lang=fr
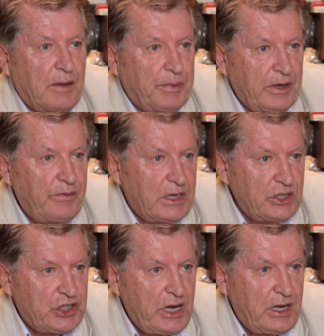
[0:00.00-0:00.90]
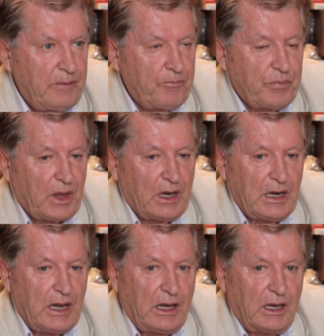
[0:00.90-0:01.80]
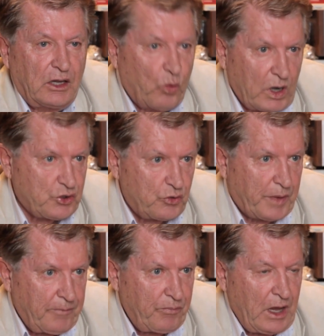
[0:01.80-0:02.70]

privilégier les droits humains,